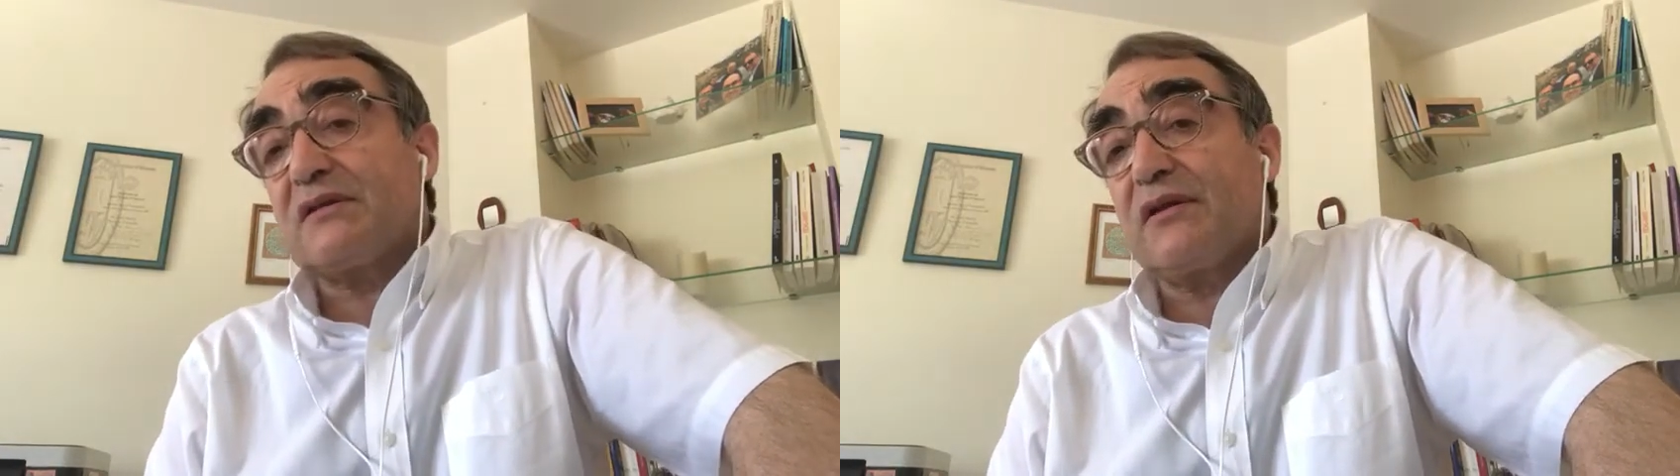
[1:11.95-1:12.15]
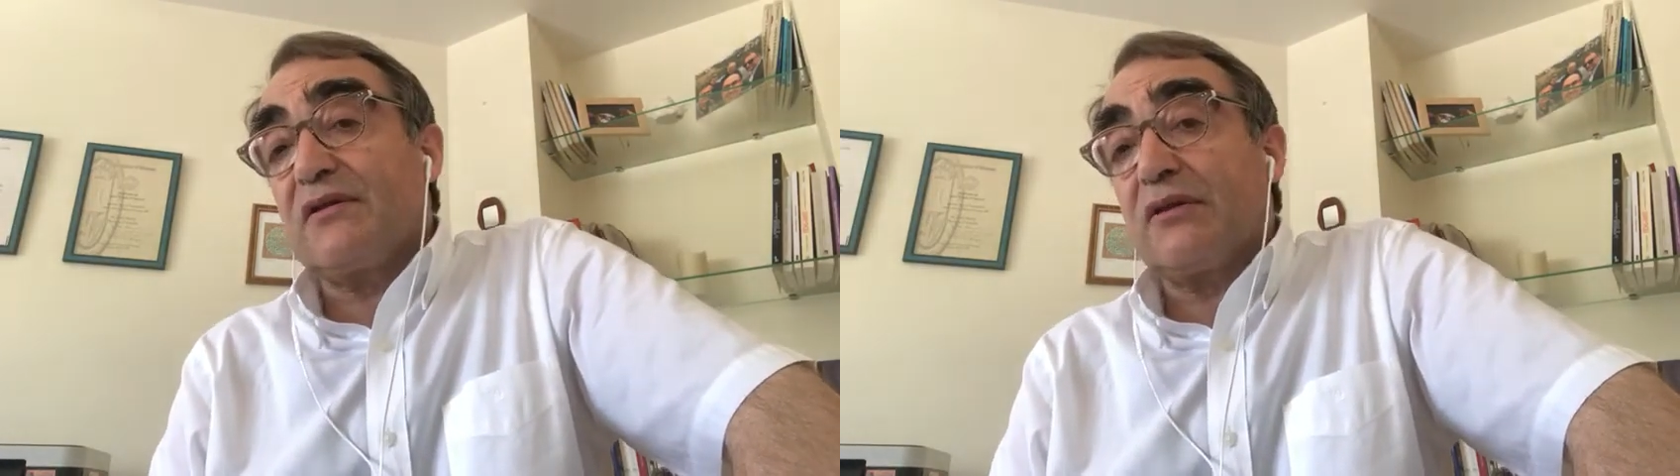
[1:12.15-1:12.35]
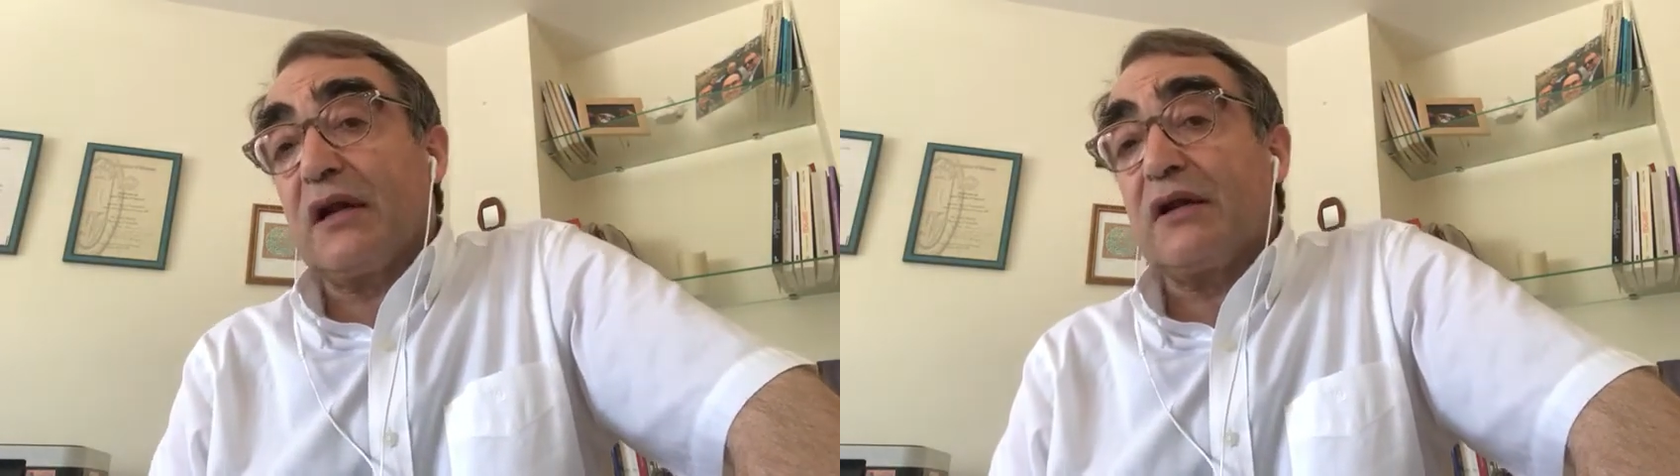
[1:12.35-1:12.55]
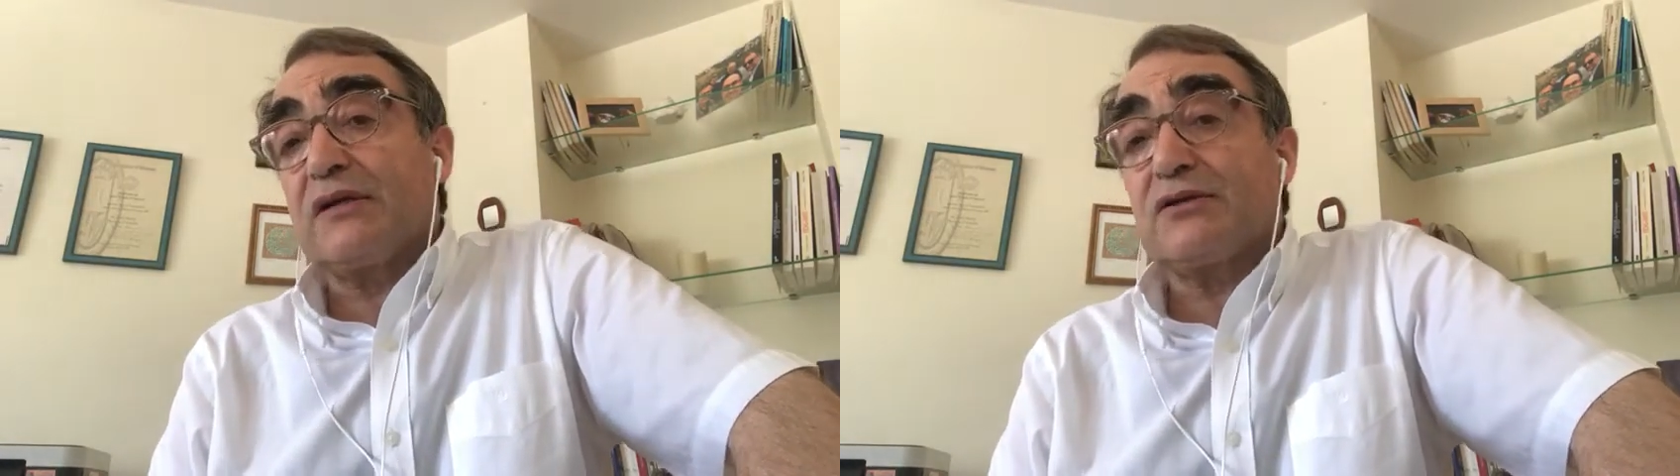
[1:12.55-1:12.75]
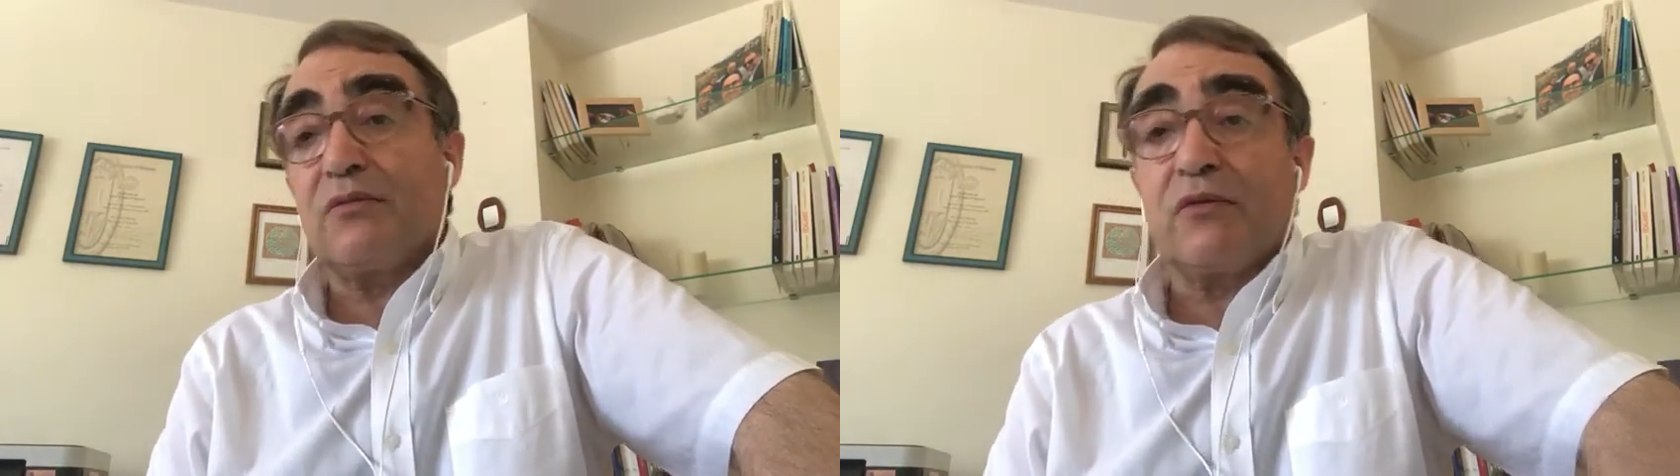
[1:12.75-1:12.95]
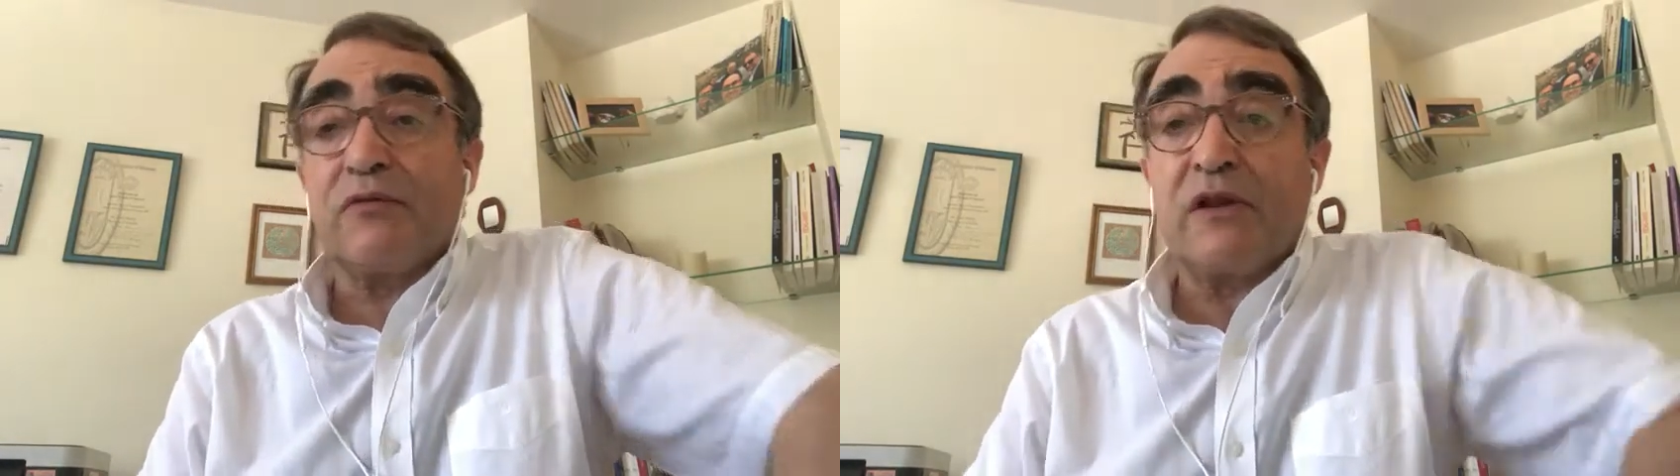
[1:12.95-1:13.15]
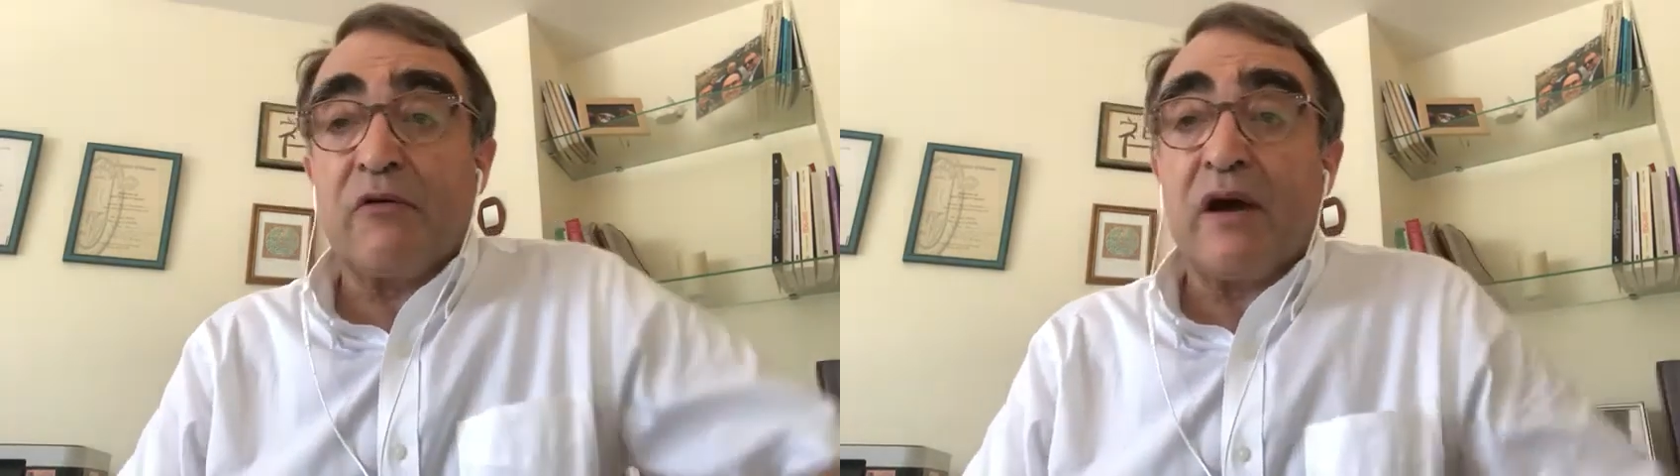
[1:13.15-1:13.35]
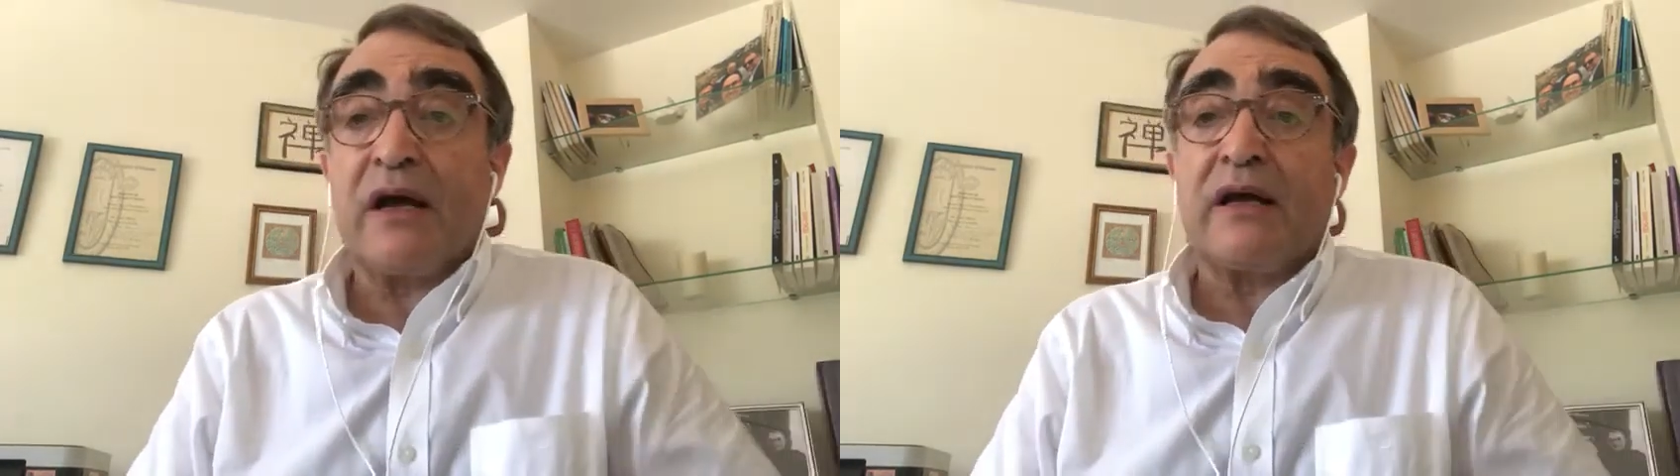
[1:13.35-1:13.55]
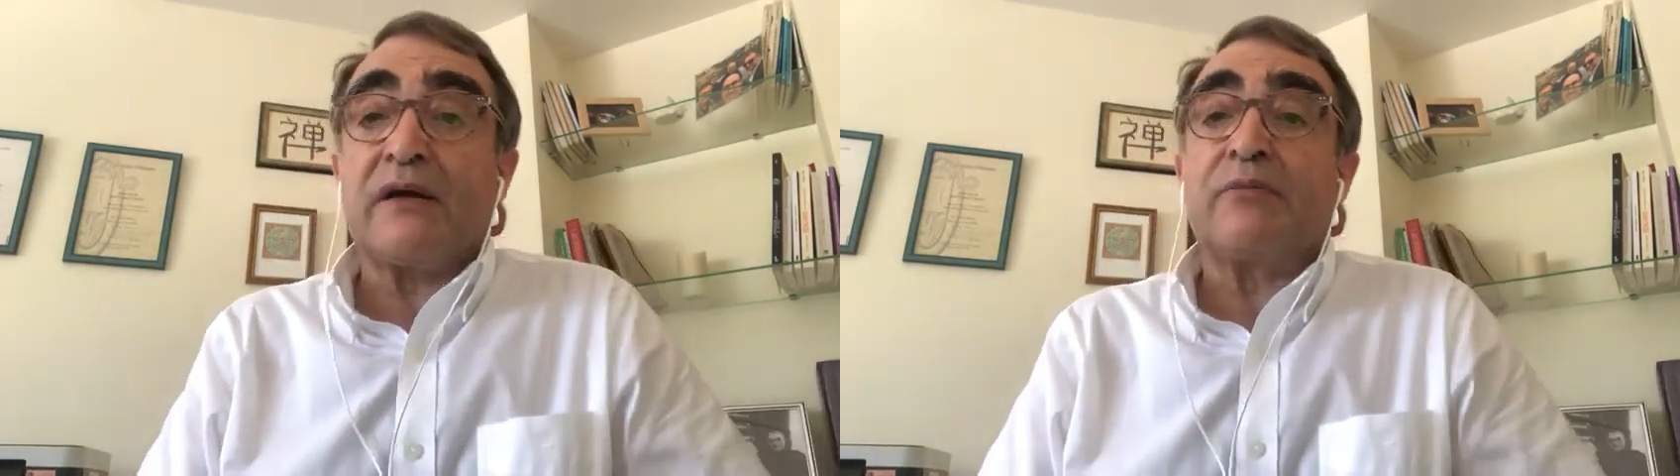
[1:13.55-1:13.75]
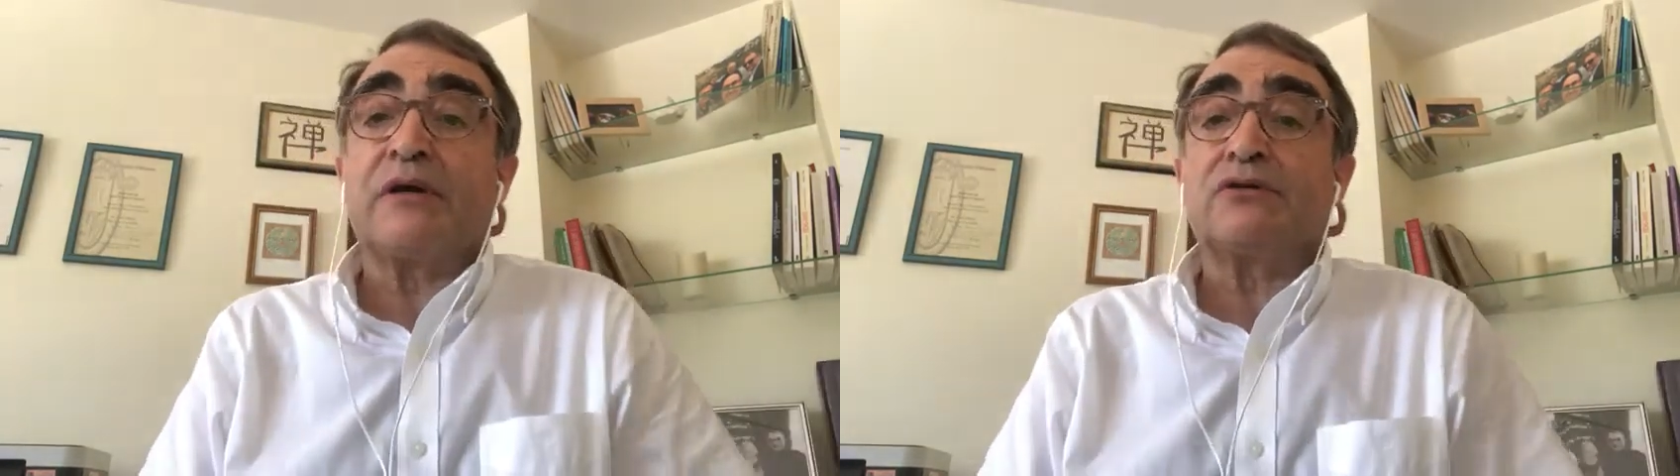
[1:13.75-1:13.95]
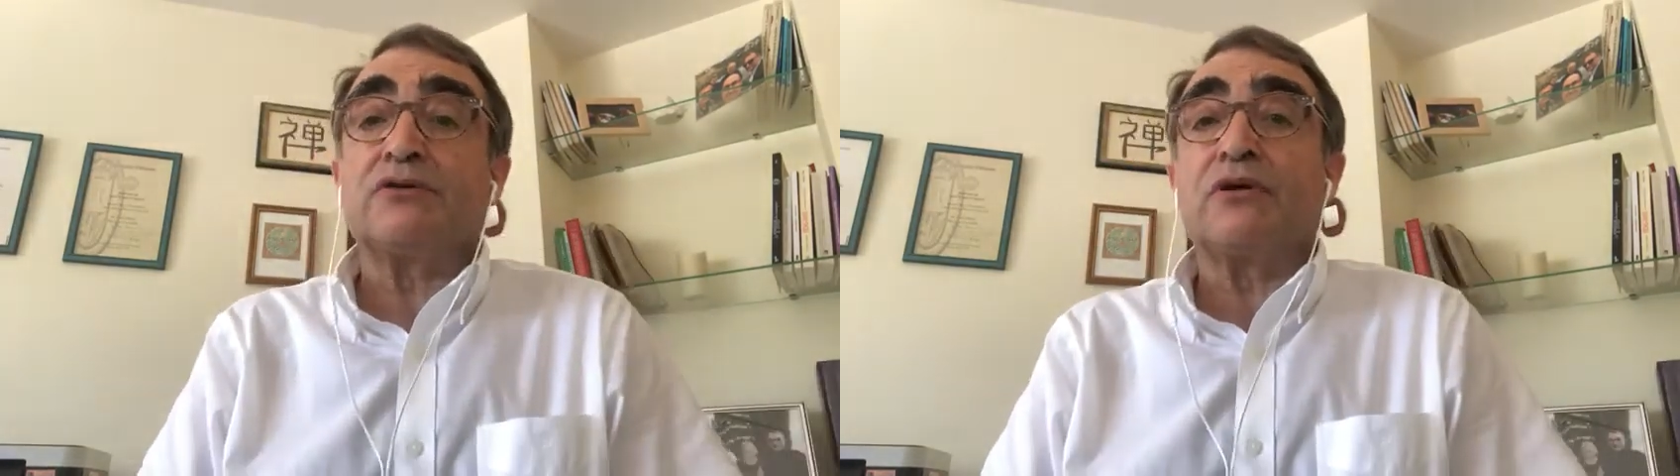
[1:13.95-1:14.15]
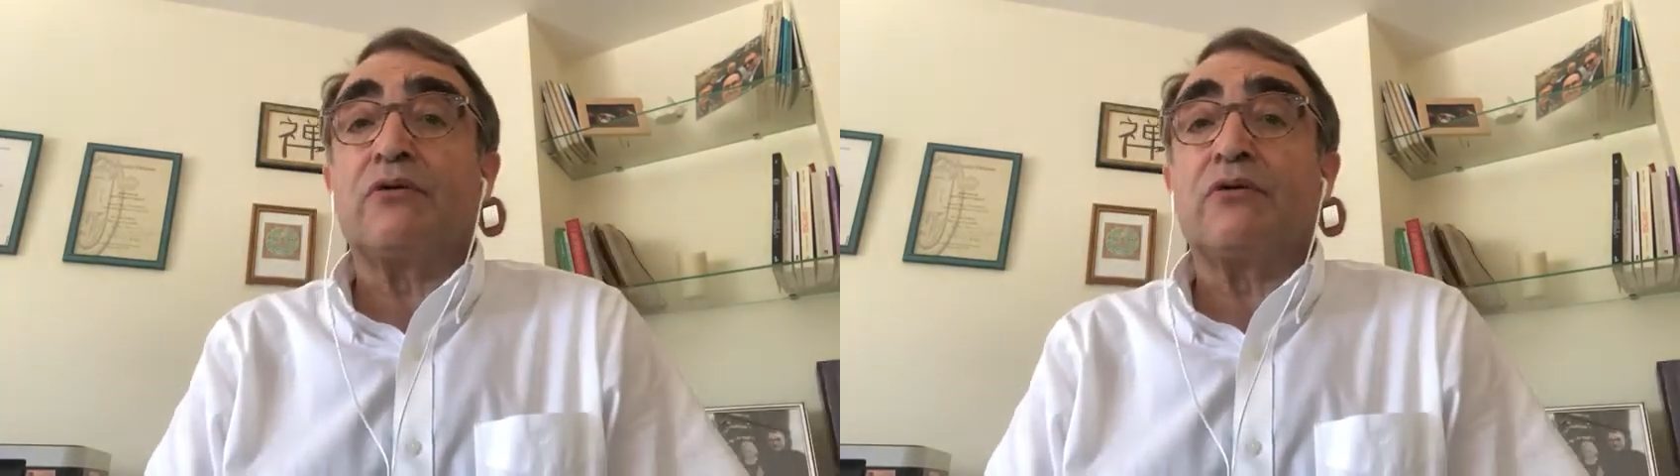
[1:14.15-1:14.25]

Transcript: tradicionales como fideuá y gazpachos,